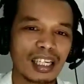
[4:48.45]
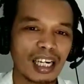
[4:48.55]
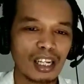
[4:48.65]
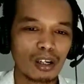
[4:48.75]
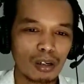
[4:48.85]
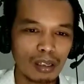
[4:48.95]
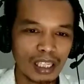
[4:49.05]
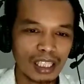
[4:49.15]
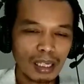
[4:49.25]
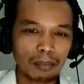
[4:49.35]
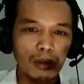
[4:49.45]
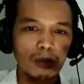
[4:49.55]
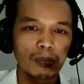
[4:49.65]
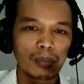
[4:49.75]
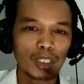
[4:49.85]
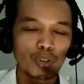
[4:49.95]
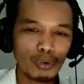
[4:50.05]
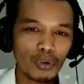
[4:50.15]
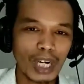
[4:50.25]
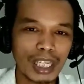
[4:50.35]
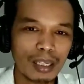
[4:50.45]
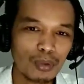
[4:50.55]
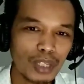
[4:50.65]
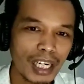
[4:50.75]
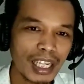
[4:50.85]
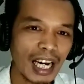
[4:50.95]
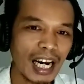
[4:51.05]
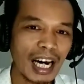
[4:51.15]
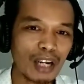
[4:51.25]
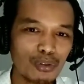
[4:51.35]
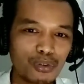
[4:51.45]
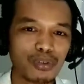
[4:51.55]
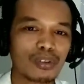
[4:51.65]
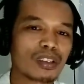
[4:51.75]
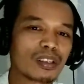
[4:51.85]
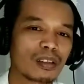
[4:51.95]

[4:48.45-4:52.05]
Kalau kita mau menyuguhkan hiburan ya harus